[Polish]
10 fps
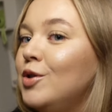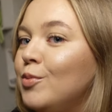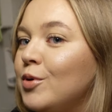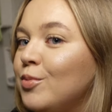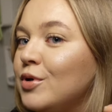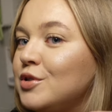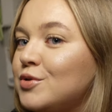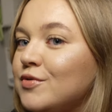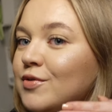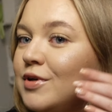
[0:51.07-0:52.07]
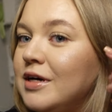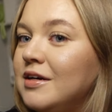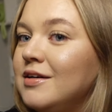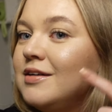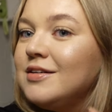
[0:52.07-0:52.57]
Na moim policzku w
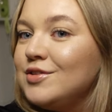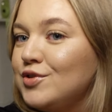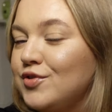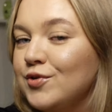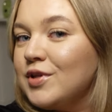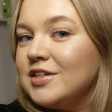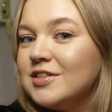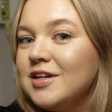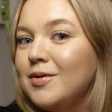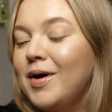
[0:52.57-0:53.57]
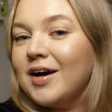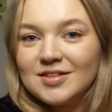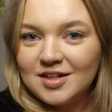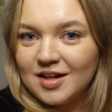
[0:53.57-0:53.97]
ogóle świuta się na maksa,